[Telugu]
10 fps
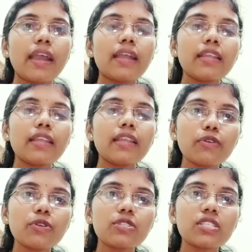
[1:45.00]
అండ్ నెక్స్ట్
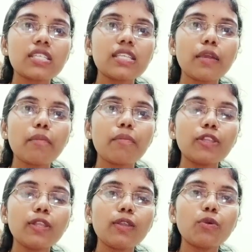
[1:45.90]
వన్ వచ్చేసి
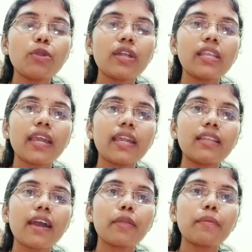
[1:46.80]
మెంతులు కూడా
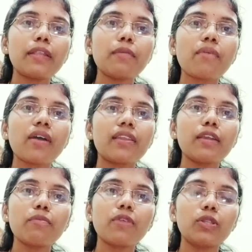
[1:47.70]
నైట్ నానబెట్టి
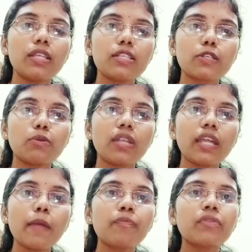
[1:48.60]
మార్నింగ్ మీరు
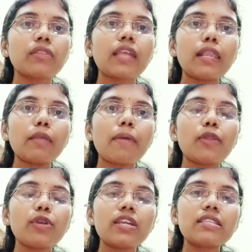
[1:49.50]
తీసుకుంటే
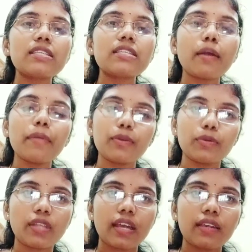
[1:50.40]
తల్లిపాలు ఈజీగా
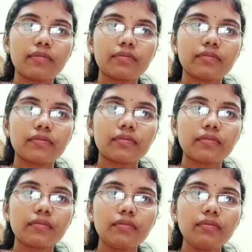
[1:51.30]
పెరుగుతాయి
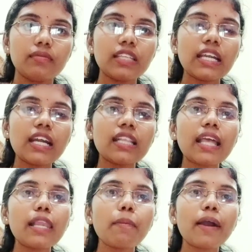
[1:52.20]
ఇంకా
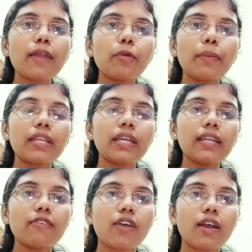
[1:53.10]
తల్లిపాలు
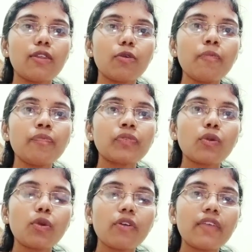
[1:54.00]
పెరగని వాళ్ళు
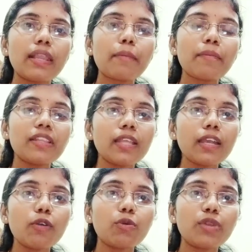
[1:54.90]
ఒకవేళ మెంతి
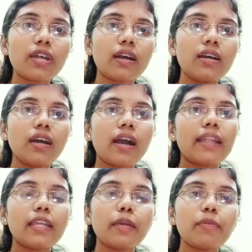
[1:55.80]
కూర
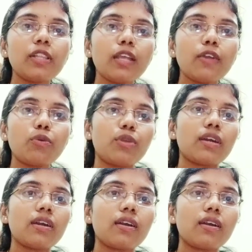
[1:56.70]
అంటే మెంతి కూర